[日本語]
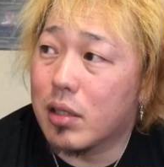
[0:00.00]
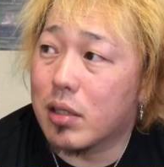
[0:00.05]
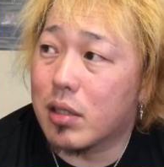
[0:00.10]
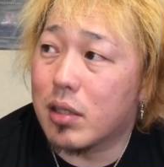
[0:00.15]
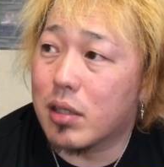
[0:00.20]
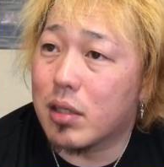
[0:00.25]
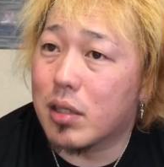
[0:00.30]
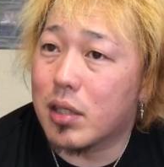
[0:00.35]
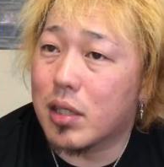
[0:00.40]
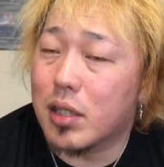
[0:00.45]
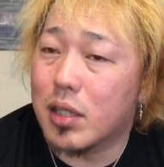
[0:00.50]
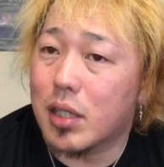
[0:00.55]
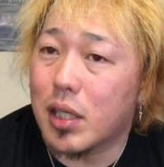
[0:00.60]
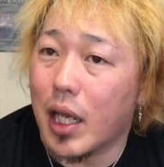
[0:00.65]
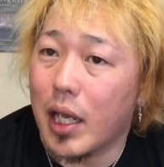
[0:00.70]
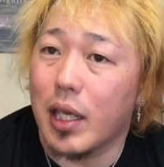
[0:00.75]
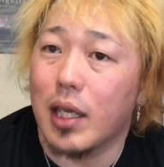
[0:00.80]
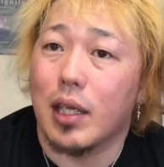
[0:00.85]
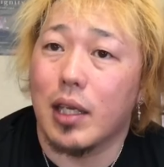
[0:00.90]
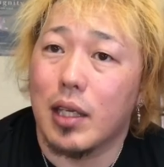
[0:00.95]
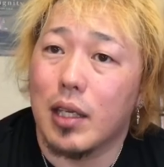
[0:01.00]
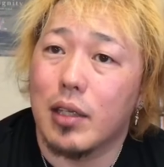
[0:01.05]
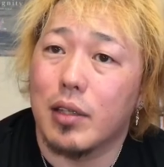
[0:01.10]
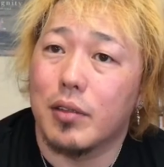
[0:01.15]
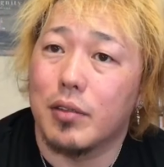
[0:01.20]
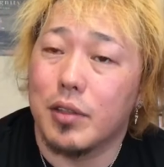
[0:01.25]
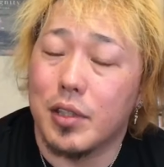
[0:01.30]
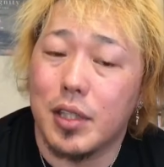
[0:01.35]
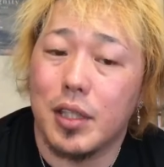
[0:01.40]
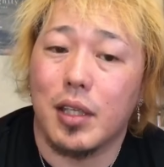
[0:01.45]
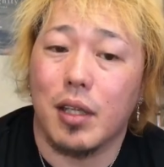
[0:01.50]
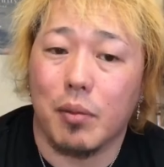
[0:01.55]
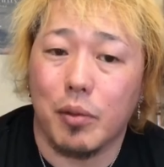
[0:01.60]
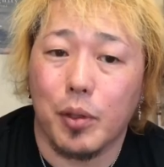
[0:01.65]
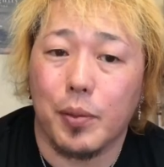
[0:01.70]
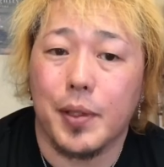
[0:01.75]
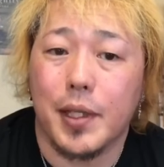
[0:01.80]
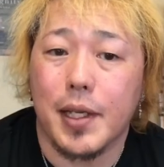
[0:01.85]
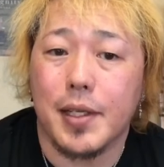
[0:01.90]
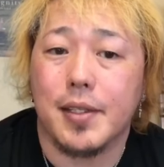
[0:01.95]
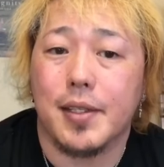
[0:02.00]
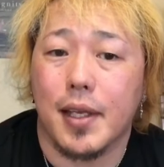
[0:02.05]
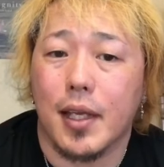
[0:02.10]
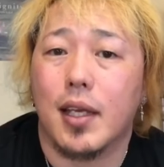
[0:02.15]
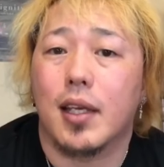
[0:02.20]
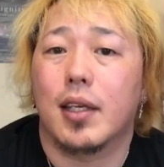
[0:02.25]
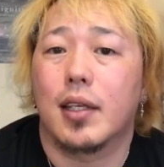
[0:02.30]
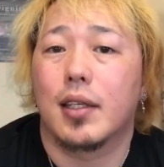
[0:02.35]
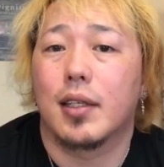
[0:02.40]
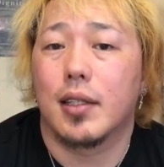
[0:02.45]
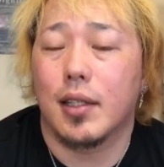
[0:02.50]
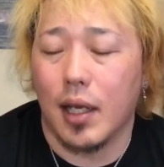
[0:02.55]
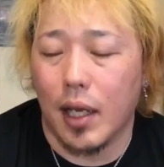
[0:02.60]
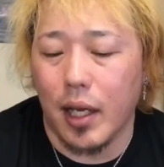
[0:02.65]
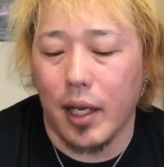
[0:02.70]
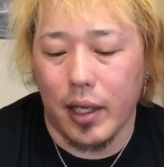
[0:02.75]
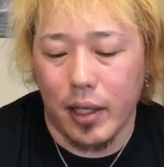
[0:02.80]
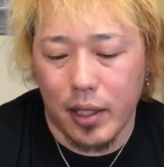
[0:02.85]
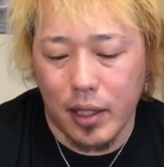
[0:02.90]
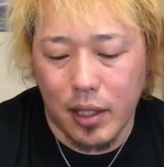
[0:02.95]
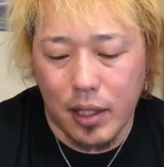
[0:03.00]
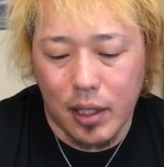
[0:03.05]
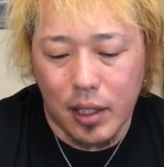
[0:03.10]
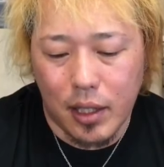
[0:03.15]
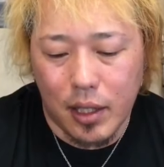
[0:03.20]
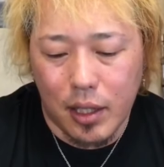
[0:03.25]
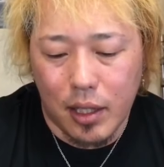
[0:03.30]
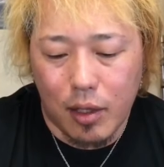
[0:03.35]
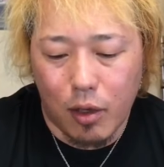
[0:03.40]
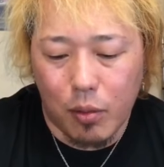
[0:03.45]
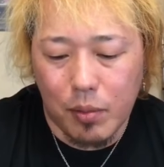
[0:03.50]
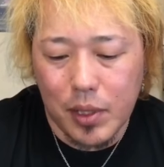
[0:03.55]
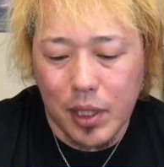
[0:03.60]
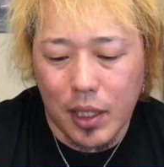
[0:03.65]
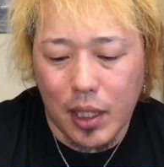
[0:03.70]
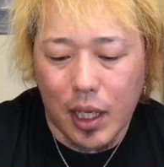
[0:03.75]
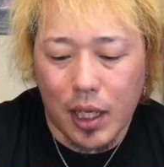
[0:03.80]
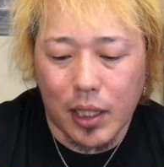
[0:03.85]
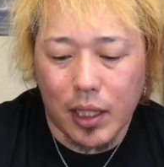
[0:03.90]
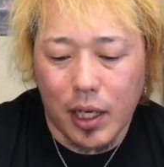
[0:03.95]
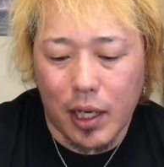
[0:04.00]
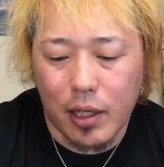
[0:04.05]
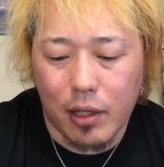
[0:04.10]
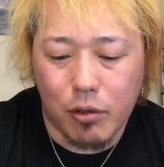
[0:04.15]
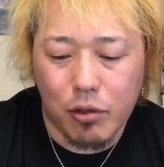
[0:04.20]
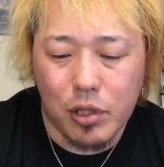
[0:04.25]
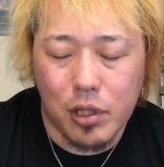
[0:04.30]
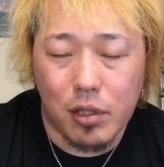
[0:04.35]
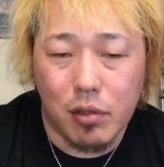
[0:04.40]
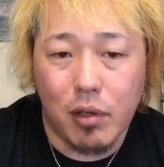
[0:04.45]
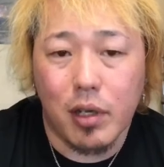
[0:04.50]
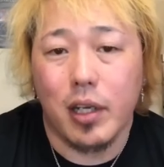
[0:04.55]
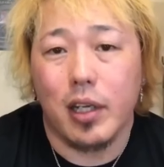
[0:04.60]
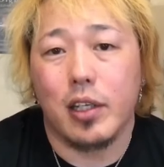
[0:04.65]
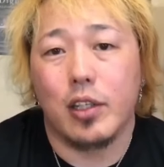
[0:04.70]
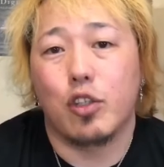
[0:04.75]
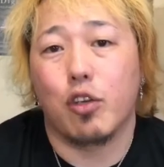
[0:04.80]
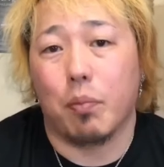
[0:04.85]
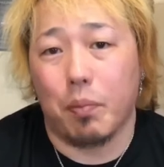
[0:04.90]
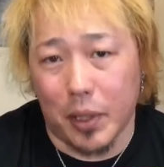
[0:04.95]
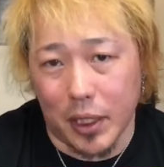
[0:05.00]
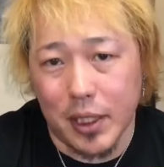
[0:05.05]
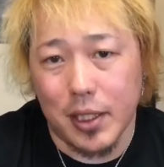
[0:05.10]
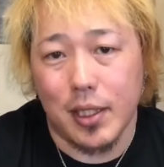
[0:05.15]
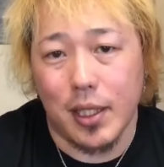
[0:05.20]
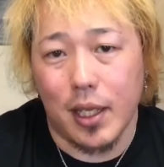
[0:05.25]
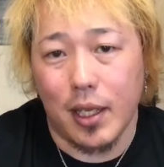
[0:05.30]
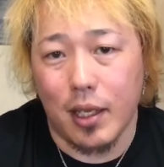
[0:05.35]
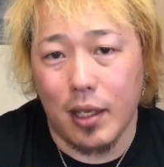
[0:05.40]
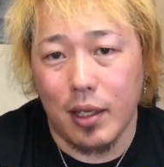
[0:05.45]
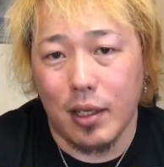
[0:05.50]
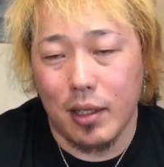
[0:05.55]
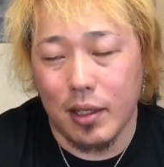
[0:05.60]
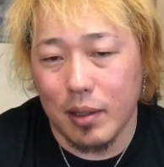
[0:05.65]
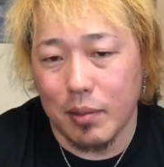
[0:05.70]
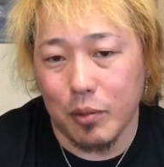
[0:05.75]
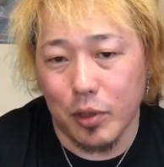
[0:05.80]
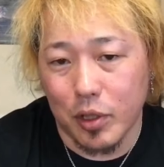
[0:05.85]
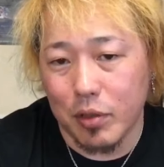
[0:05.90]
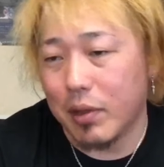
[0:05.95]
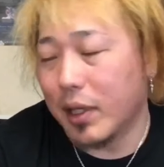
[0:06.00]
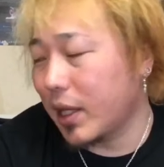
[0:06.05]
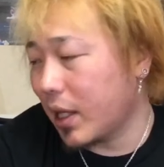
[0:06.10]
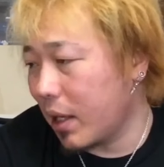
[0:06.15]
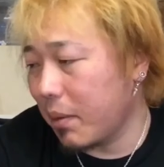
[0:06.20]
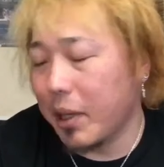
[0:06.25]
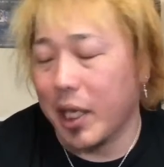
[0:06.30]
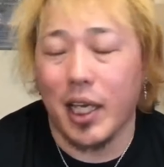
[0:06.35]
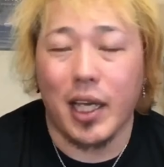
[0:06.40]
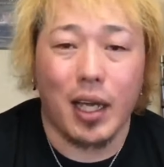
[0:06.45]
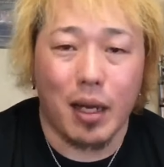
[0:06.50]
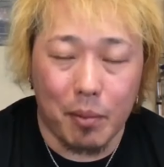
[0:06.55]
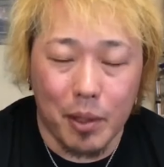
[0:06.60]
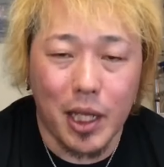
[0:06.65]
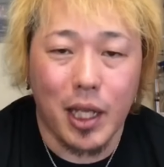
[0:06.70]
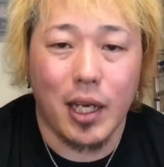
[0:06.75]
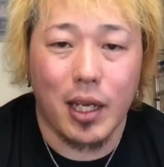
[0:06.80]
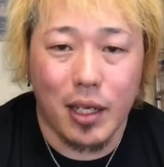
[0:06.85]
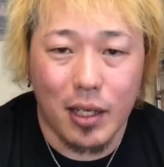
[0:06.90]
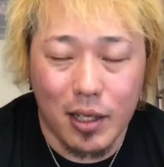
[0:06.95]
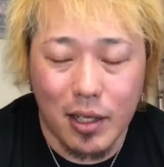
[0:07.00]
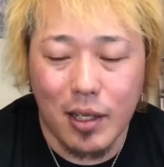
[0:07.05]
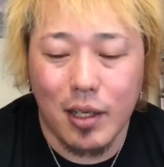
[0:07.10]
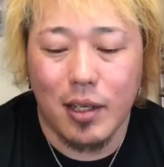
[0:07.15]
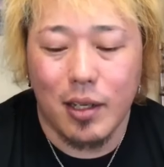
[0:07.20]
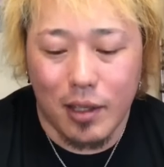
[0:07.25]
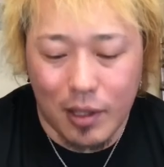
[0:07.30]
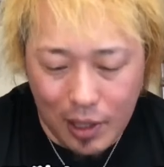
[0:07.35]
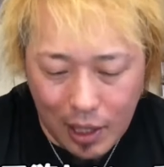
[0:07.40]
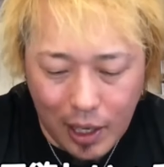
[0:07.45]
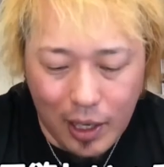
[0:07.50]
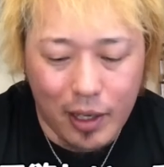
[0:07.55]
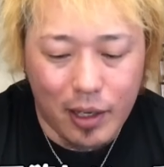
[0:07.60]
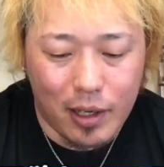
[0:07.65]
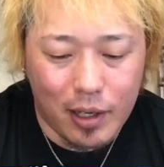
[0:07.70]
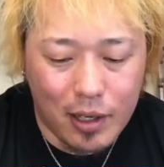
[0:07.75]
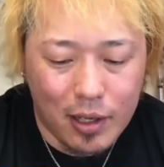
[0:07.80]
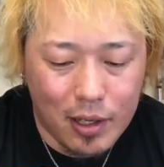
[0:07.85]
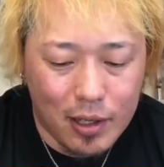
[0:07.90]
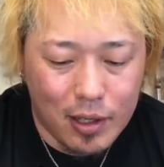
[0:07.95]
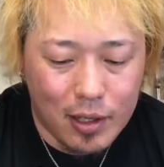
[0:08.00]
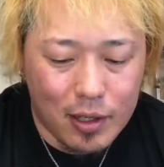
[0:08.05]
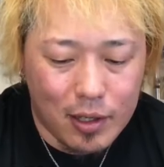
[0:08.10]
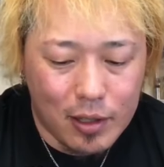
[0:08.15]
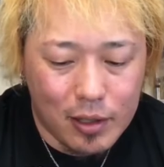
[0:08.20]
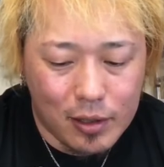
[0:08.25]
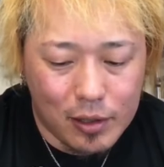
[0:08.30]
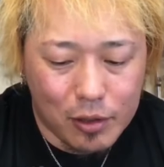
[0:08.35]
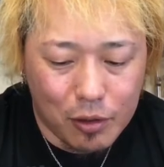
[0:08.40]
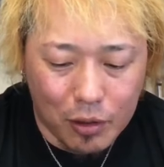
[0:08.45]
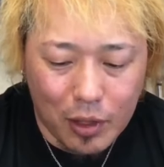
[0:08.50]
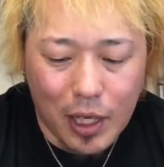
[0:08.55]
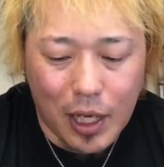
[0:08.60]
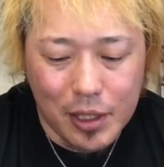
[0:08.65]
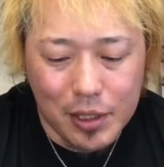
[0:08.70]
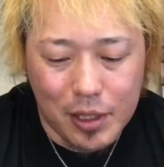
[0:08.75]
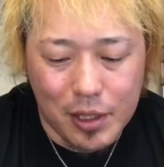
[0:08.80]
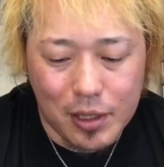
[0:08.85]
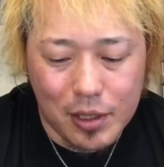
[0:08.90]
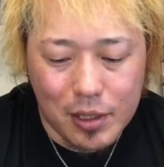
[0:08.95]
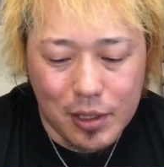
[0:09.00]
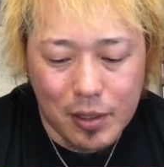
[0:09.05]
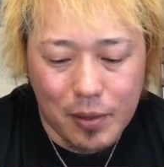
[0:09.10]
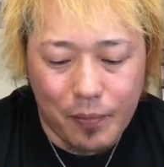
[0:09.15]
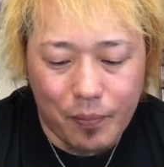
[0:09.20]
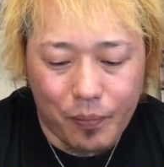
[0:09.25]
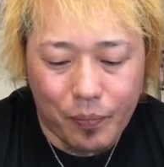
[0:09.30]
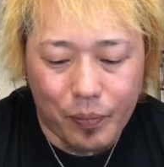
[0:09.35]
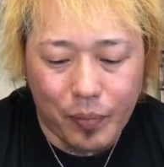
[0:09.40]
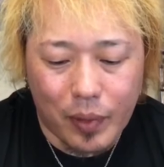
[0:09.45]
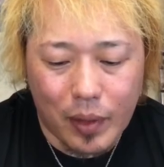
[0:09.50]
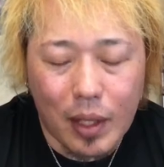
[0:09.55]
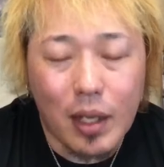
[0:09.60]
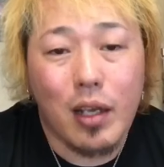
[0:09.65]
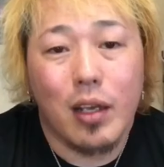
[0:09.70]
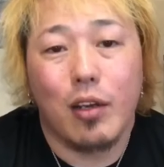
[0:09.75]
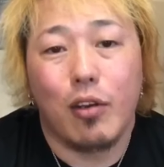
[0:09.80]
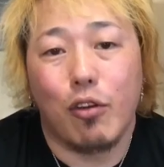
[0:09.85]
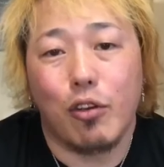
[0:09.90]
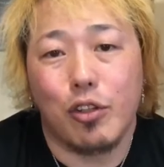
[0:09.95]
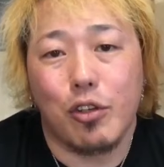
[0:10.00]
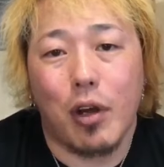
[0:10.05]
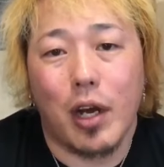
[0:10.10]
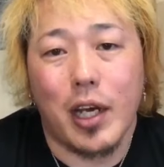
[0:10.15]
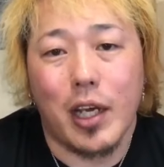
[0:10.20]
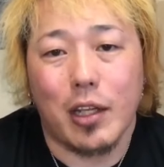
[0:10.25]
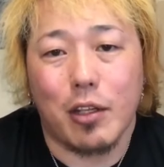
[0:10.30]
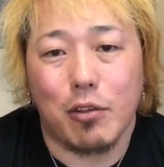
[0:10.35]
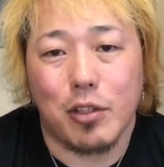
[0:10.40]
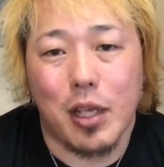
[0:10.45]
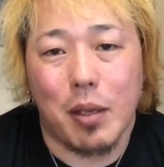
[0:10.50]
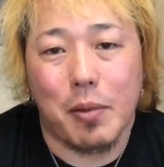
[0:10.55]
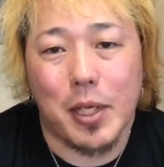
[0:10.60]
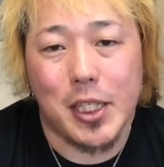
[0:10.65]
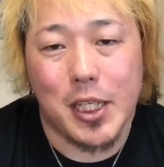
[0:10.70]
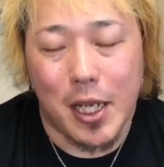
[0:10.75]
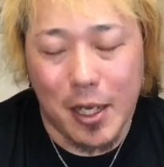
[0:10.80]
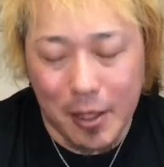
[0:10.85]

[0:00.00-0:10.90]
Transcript: 臭いウイスキーを飲みたいですね、はい、お店で働いてほしいのはチョッパーですねもう座ってればいいからみたいな、はい、そんな感じですご視聴ありがとうございまし